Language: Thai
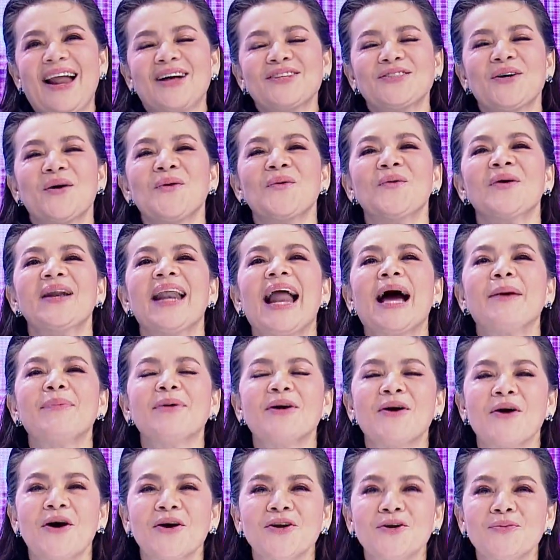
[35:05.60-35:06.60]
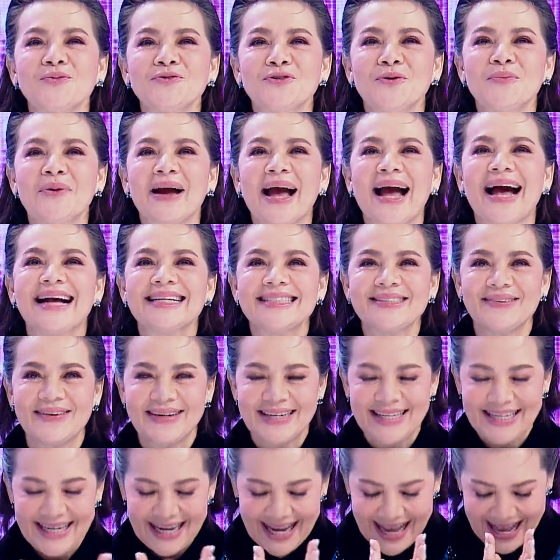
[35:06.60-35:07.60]
เราสองคนลาไปก่อนคุณผู้ชมขาสวัส
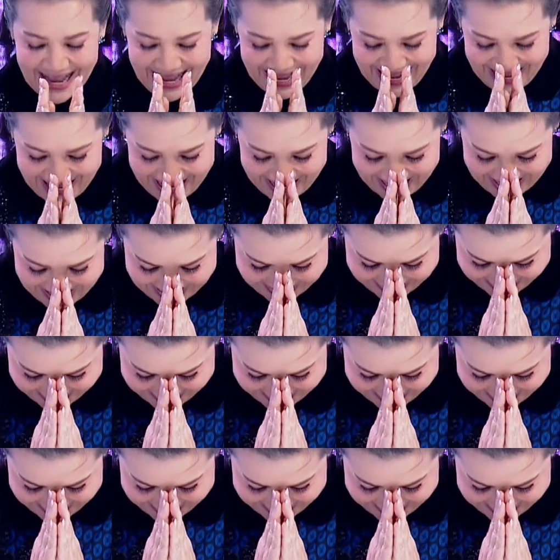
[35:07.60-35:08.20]
ดีค่ะสวัสดีคร